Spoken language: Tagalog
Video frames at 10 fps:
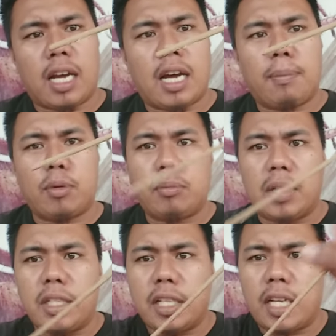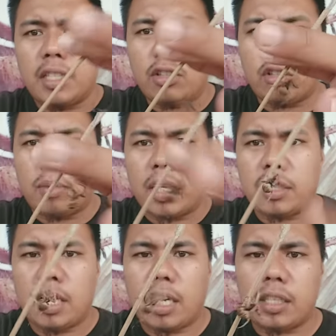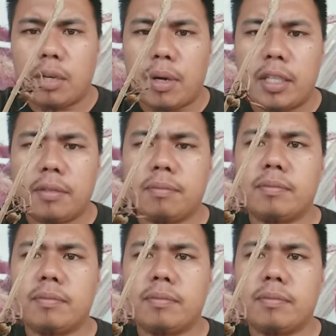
Kahapon binigyan natin ito ng magandang katawan.